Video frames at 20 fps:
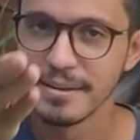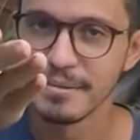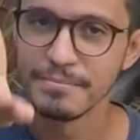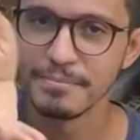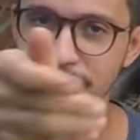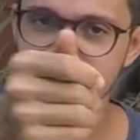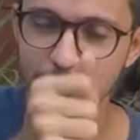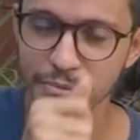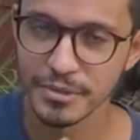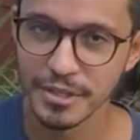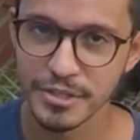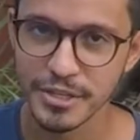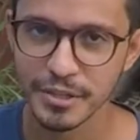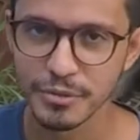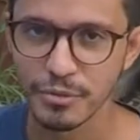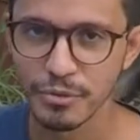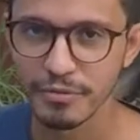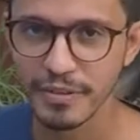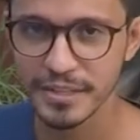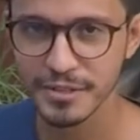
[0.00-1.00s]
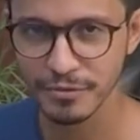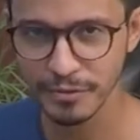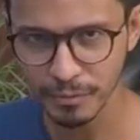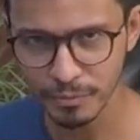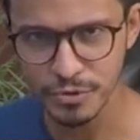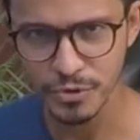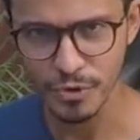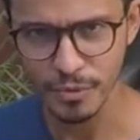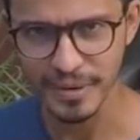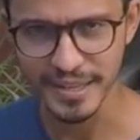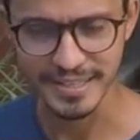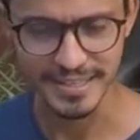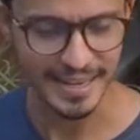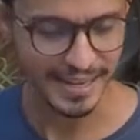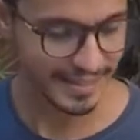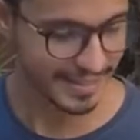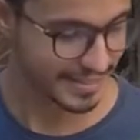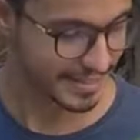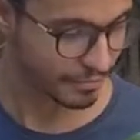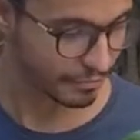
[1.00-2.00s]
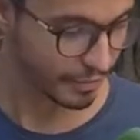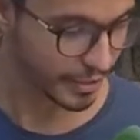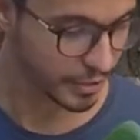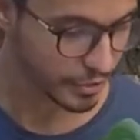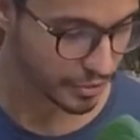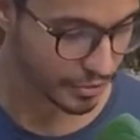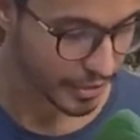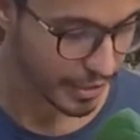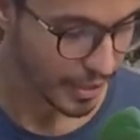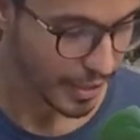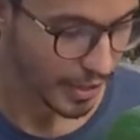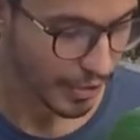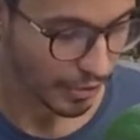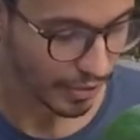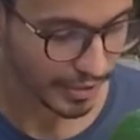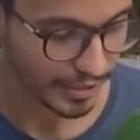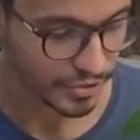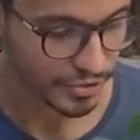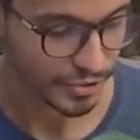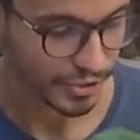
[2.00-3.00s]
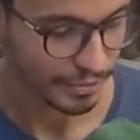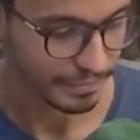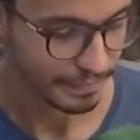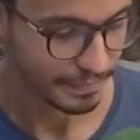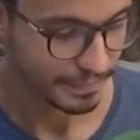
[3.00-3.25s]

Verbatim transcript: Mas vamos deixar de conversa e vamos começar esse vídeo. Olha só.